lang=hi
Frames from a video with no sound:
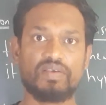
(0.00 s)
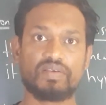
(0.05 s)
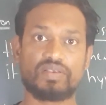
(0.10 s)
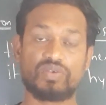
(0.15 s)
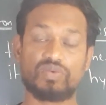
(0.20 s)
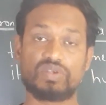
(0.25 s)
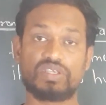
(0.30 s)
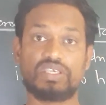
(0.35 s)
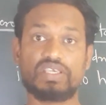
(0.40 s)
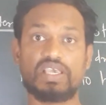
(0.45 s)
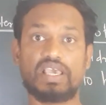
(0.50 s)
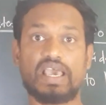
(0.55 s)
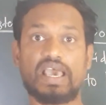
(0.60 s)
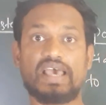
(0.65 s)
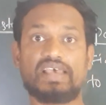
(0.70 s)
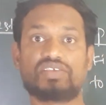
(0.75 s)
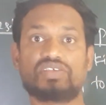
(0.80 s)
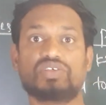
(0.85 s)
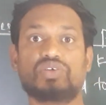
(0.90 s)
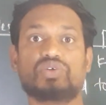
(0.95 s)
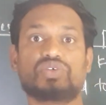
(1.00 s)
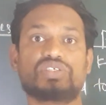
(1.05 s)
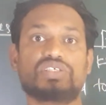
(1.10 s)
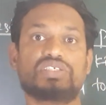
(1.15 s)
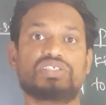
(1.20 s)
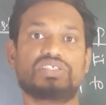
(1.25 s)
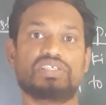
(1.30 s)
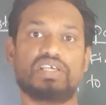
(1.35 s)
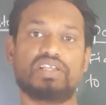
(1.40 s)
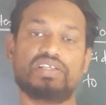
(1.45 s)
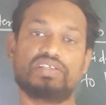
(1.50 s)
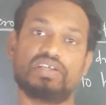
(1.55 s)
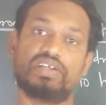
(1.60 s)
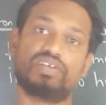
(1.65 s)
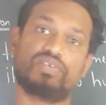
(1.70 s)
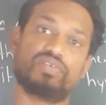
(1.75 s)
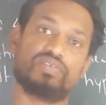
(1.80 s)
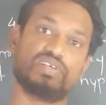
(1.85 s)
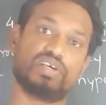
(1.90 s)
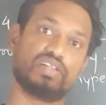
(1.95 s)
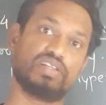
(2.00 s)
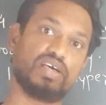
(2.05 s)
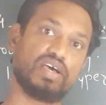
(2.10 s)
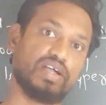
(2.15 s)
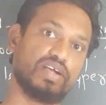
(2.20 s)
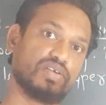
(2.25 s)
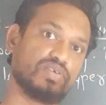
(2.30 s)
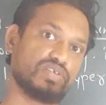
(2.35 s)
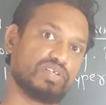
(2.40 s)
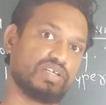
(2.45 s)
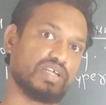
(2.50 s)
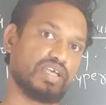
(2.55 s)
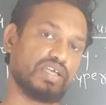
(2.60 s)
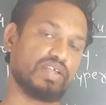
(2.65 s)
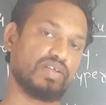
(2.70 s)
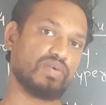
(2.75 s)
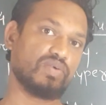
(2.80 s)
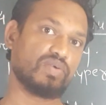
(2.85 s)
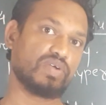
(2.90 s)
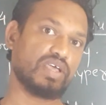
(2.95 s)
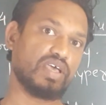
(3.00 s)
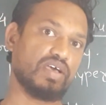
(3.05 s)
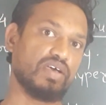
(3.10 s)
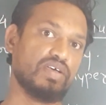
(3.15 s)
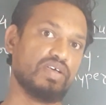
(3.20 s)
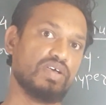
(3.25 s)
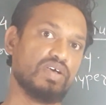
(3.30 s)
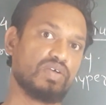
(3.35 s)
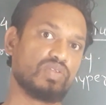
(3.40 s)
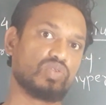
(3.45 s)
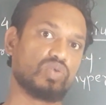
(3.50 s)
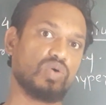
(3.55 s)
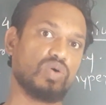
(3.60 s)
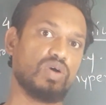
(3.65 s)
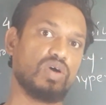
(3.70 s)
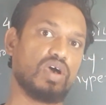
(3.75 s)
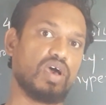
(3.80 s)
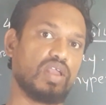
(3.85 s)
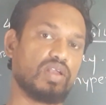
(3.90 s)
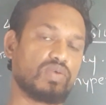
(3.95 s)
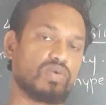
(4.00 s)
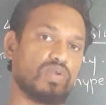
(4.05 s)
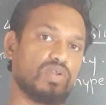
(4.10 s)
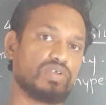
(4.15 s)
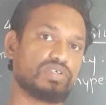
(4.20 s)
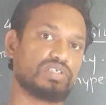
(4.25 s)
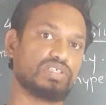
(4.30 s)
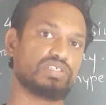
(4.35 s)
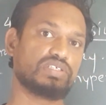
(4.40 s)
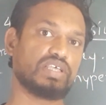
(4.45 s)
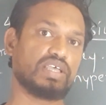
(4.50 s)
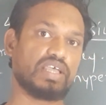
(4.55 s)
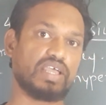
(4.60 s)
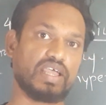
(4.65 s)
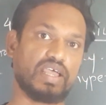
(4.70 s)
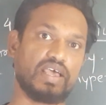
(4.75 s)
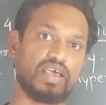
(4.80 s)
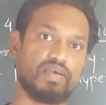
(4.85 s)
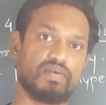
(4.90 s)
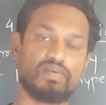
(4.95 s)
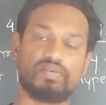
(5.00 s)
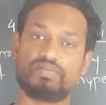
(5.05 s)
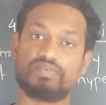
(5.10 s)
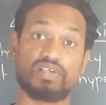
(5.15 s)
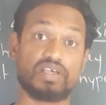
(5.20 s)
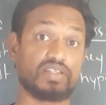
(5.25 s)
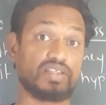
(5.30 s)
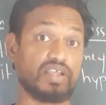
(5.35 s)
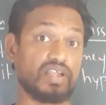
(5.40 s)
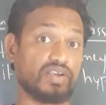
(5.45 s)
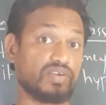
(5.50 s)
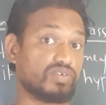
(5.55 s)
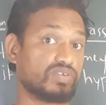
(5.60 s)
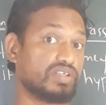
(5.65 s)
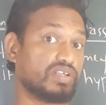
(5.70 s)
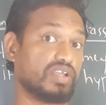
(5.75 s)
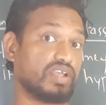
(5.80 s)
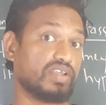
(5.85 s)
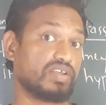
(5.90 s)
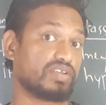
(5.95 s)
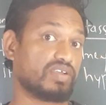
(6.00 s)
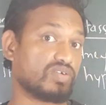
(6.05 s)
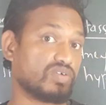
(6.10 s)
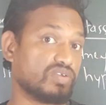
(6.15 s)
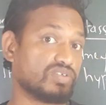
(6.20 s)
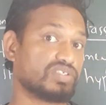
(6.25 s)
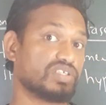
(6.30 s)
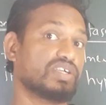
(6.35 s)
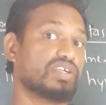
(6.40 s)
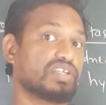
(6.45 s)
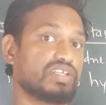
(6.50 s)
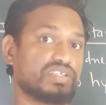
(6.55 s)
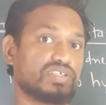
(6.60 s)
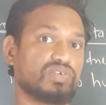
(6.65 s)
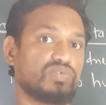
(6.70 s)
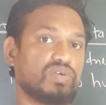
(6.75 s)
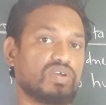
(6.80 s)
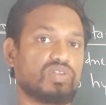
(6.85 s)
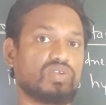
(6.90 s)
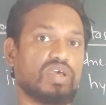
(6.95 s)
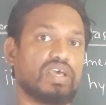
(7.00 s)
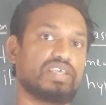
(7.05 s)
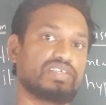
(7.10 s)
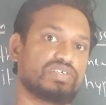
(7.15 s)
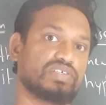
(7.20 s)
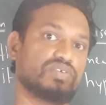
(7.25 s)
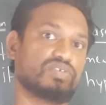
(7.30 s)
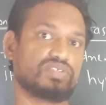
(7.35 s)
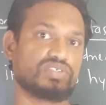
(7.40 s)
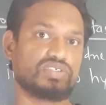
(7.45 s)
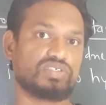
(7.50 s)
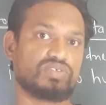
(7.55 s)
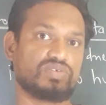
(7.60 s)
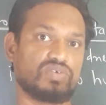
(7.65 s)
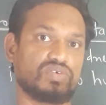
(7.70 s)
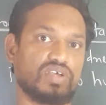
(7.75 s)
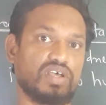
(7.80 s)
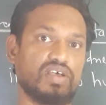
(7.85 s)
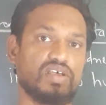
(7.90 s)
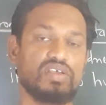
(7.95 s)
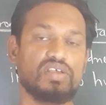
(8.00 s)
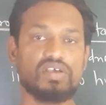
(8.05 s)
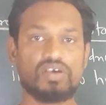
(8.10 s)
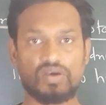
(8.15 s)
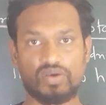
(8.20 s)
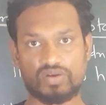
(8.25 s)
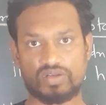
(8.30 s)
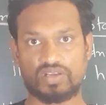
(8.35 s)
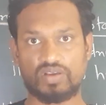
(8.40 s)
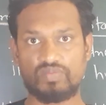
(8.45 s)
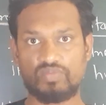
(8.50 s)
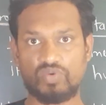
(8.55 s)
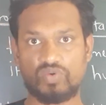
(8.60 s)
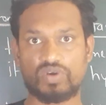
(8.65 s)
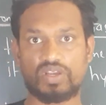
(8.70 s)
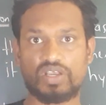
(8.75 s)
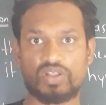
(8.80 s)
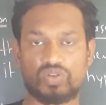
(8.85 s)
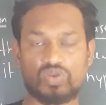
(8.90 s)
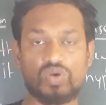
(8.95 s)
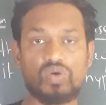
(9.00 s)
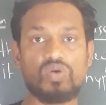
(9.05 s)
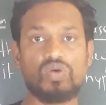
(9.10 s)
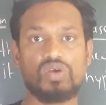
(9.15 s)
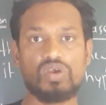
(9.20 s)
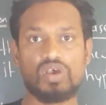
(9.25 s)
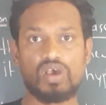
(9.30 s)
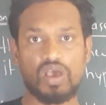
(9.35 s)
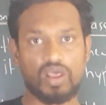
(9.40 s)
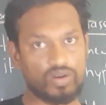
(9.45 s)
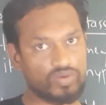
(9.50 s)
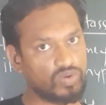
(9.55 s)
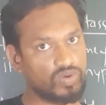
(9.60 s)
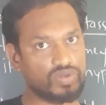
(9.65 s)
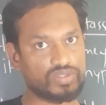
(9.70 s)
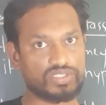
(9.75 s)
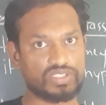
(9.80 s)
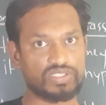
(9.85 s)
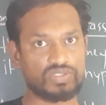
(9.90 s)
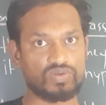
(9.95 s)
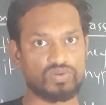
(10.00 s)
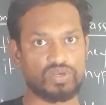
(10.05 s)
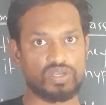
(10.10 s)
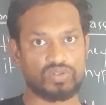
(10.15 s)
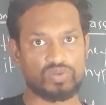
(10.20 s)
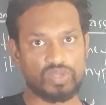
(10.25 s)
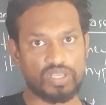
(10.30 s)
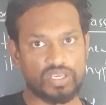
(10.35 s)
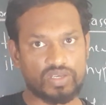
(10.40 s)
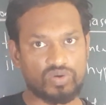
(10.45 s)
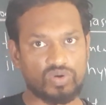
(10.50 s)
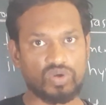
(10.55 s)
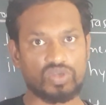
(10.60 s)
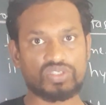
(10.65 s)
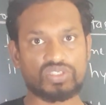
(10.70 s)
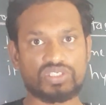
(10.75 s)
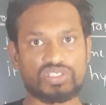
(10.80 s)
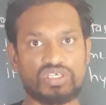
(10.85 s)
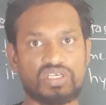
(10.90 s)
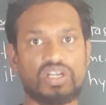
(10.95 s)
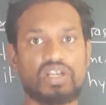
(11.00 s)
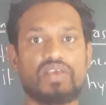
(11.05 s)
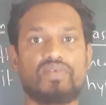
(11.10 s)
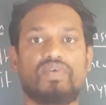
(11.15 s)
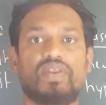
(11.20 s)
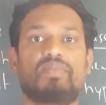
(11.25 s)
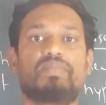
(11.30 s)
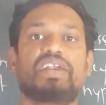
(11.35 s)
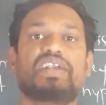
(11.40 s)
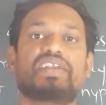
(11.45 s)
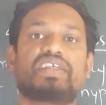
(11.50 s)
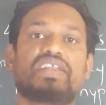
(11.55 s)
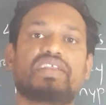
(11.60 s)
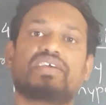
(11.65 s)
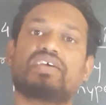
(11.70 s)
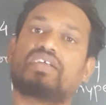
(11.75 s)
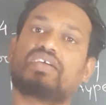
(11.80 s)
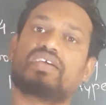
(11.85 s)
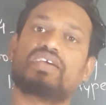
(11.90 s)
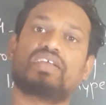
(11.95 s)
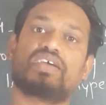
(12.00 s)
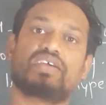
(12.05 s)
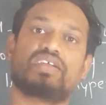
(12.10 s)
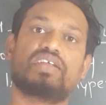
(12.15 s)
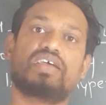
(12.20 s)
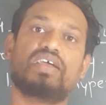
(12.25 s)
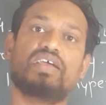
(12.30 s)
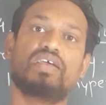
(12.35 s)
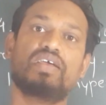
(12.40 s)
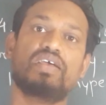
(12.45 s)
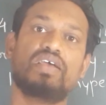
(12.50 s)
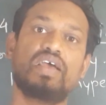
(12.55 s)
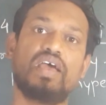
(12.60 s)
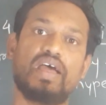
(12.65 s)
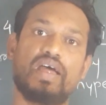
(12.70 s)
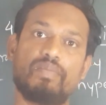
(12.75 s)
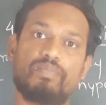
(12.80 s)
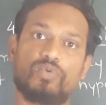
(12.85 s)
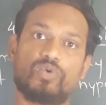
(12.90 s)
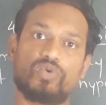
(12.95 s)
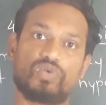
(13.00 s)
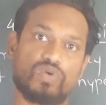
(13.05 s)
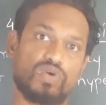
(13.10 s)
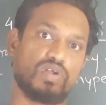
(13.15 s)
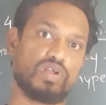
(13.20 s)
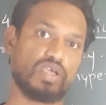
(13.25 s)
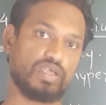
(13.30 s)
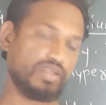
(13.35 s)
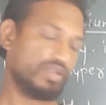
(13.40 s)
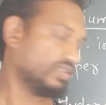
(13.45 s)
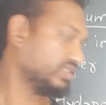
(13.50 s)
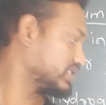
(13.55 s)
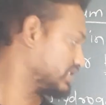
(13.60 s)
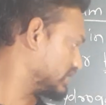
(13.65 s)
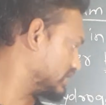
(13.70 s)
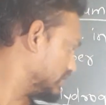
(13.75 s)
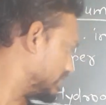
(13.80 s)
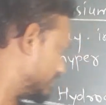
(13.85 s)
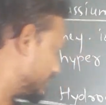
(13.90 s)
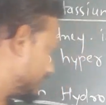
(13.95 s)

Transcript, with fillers: क्योंकि ये एसिडोसिस यानी ज़्यादा हाइड्रोजन आयन हो गया तो अल्कोलोसिस ज़्यादा हाइड्रोजन आयन का कॉन्सेंट्रेशन हुआ तो एसिडोसिस होगा और कम हो गया तो अल्कोलोसिस होगा तो एक कांस्टेंट लेवल मेंटेन करके रखना है प्रोटॉन हाँ, आयन्स की